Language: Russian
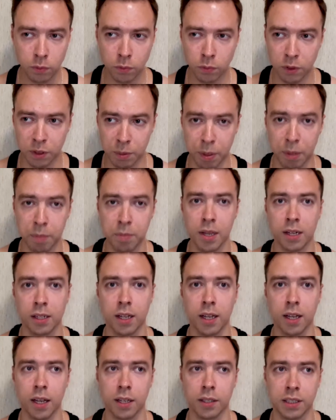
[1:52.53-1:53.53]
и
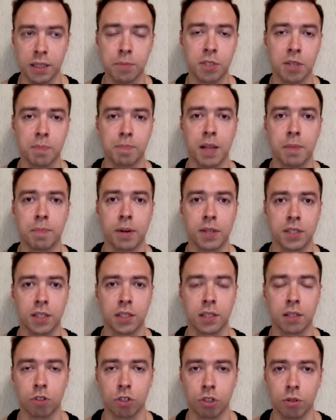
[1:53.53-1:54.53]
примерно
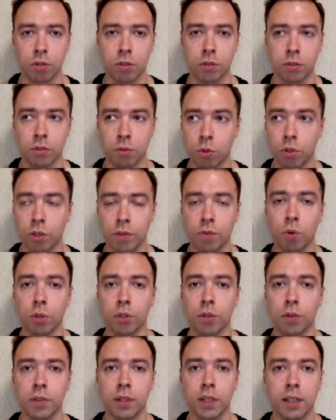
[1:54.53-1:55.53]
75% жир,
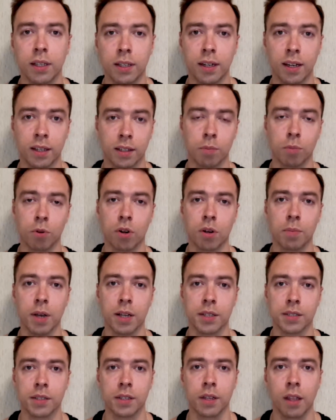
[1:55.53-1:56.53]
углеводов для набора
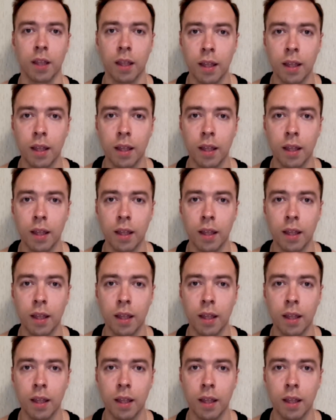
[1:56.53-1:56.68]
массы.